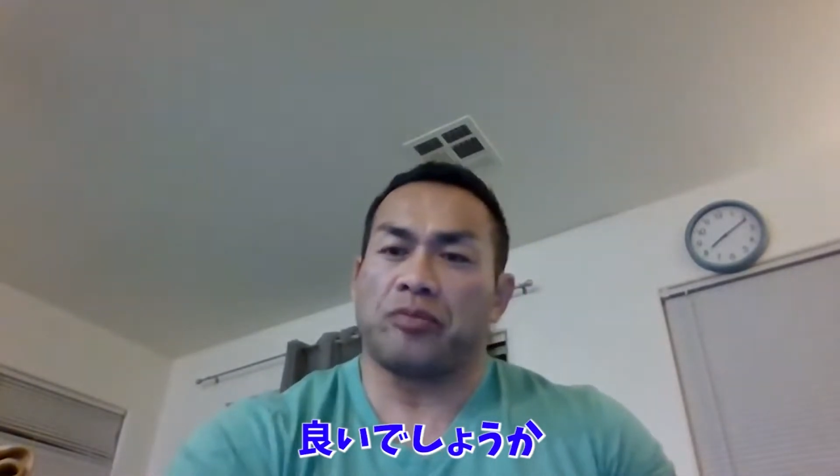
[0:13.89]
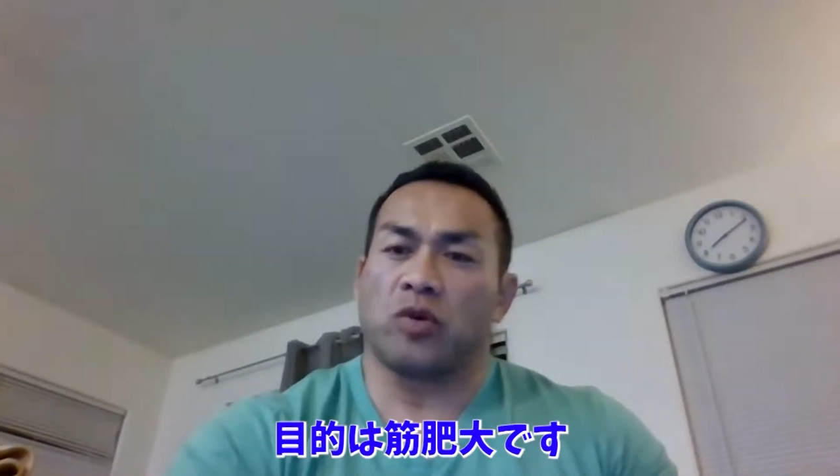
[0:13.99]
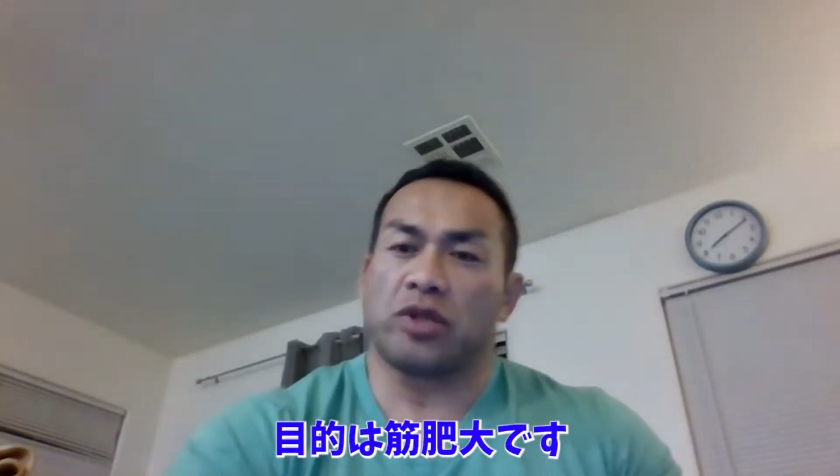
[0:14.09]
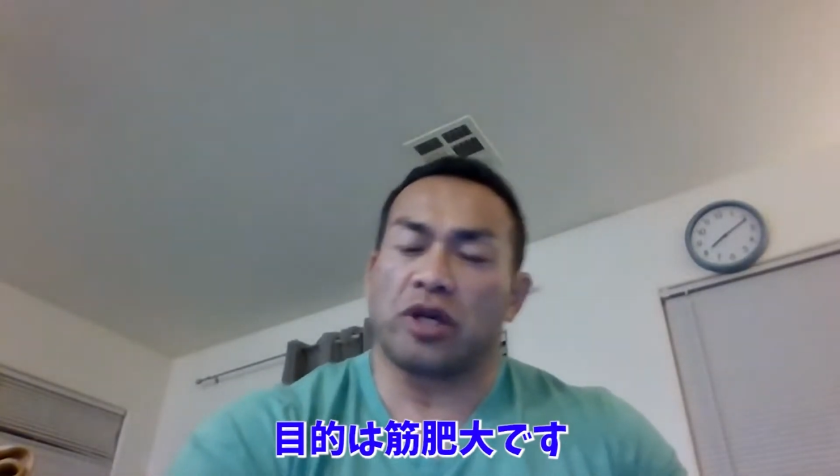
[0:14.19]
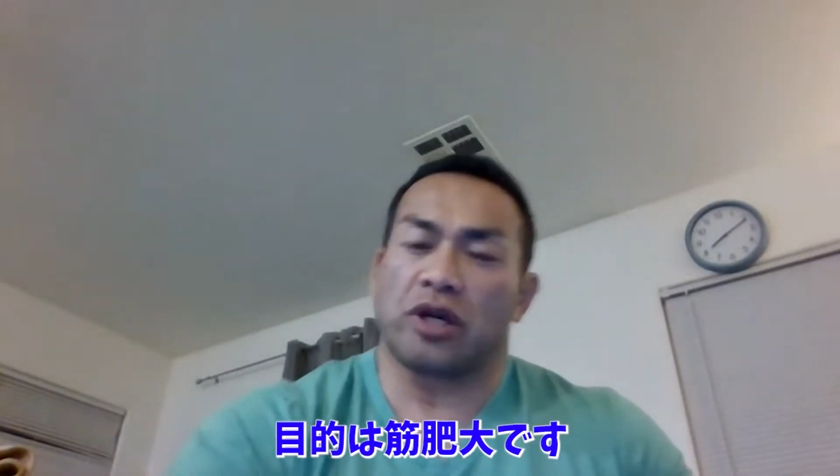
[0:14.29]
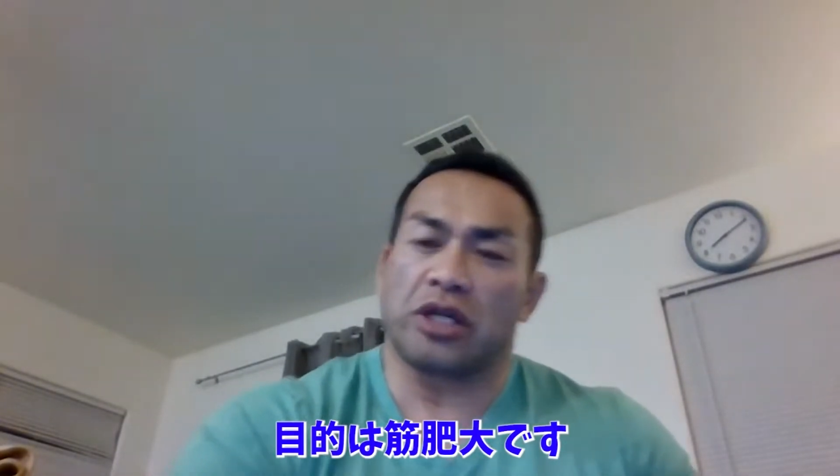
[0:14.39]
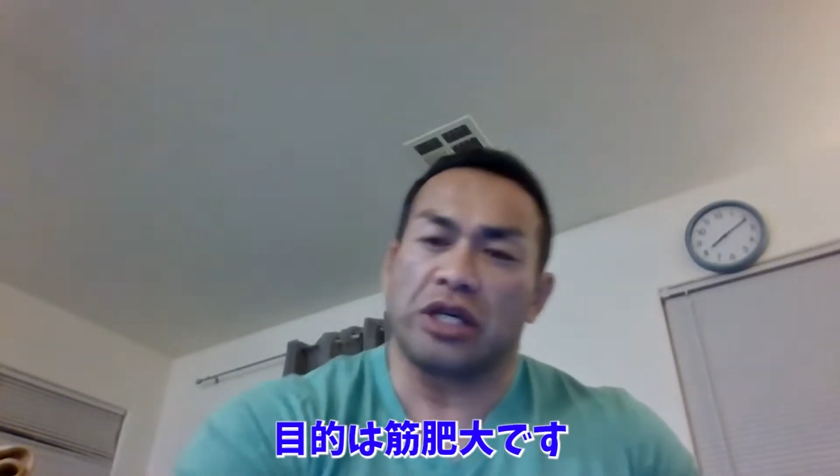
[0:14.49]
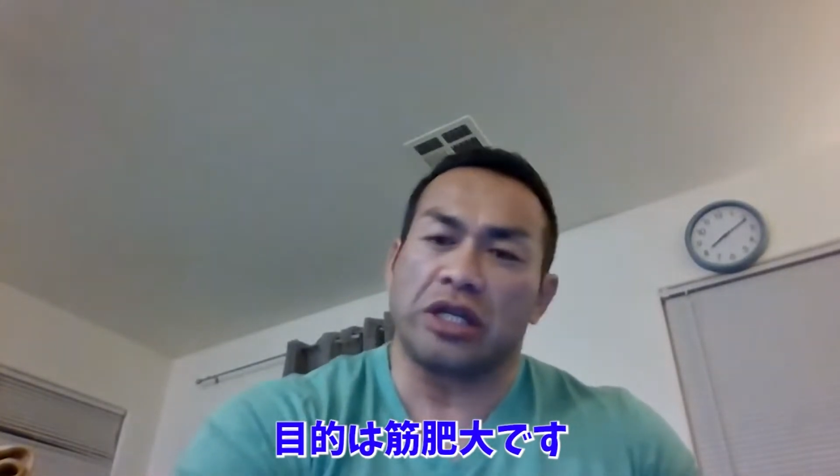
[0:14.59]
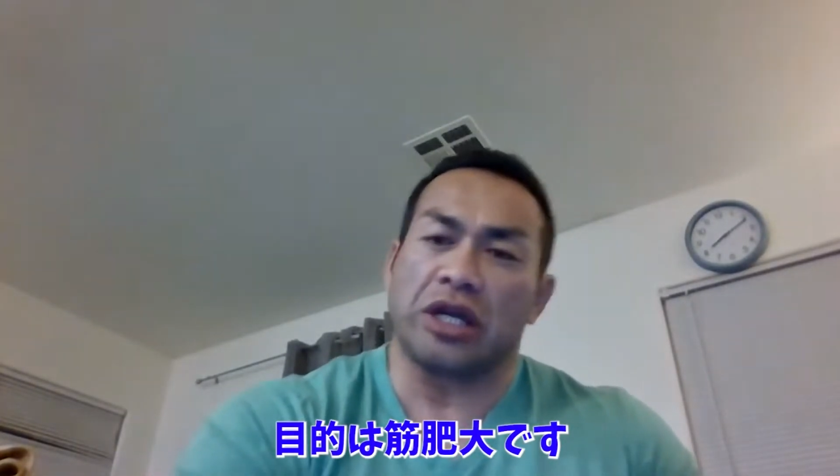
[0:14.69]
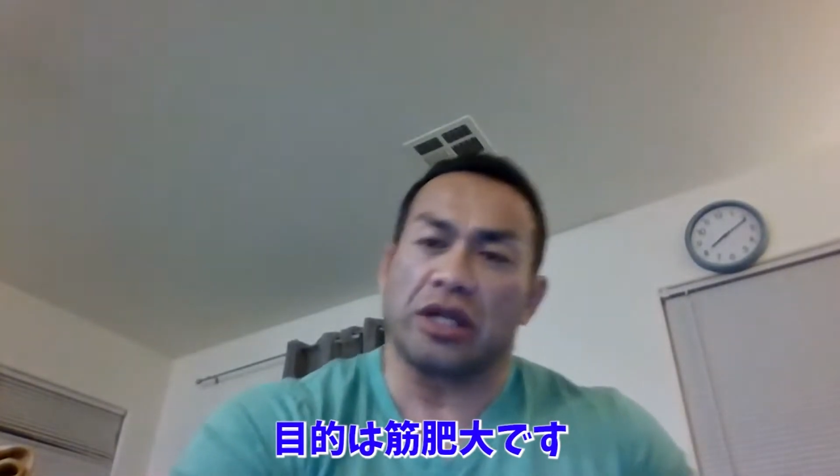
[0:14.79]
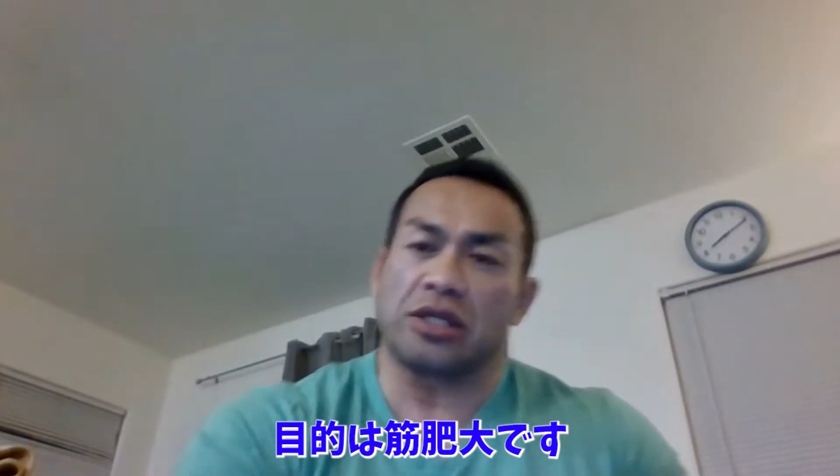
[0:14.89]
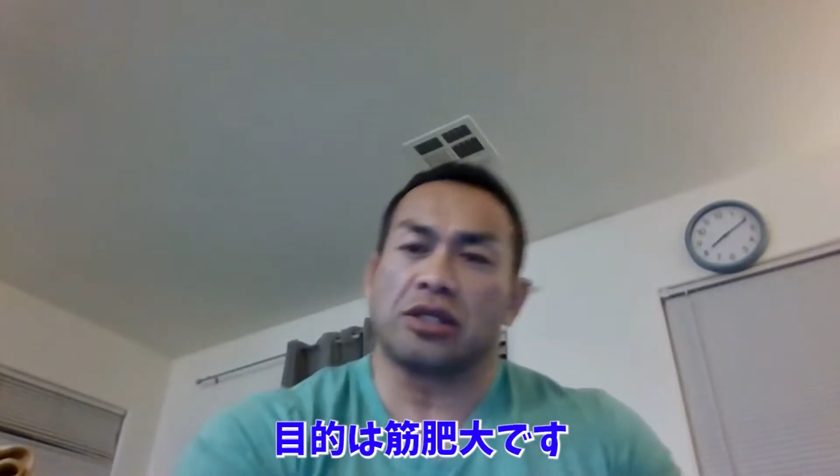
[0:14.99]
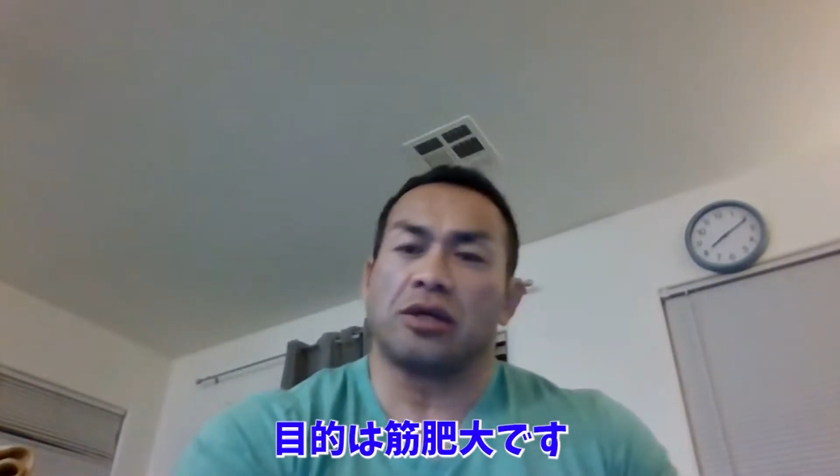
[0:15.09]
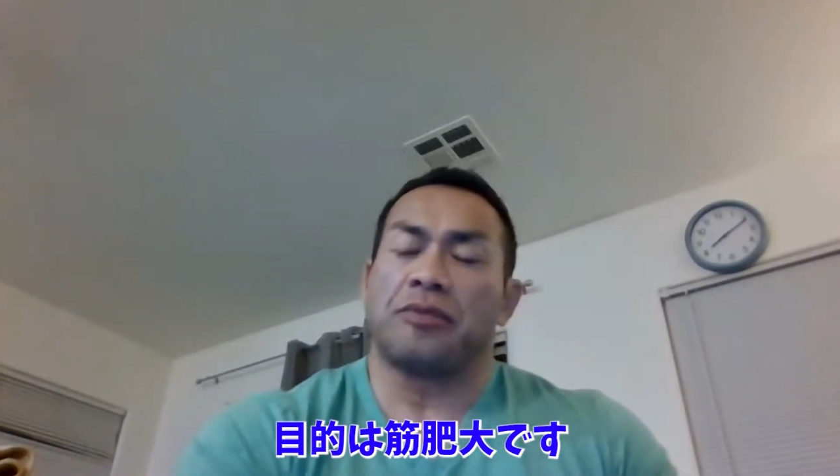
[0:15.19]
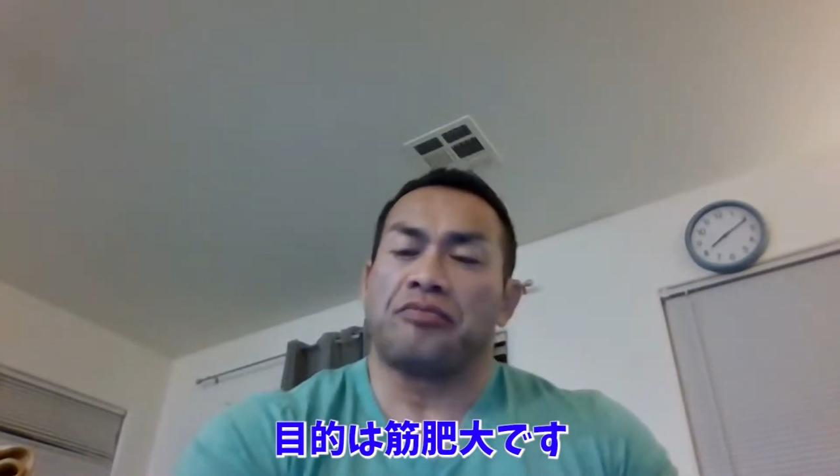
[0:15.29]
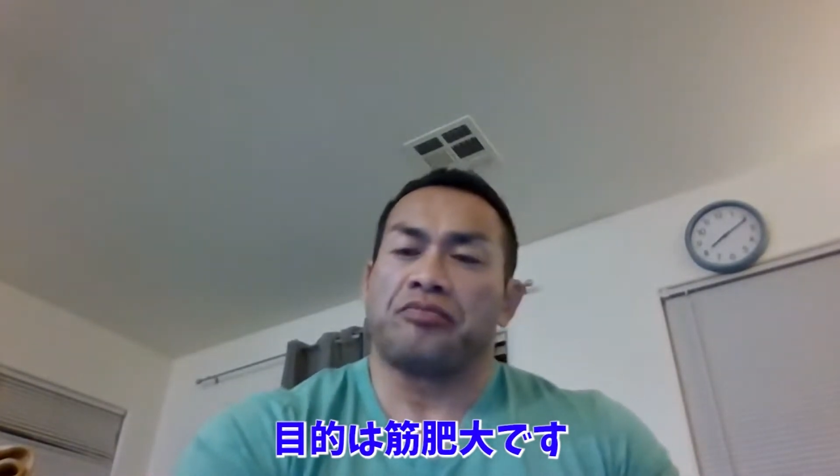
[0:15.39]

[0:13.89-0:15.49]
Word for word: 目的は筋肥大です。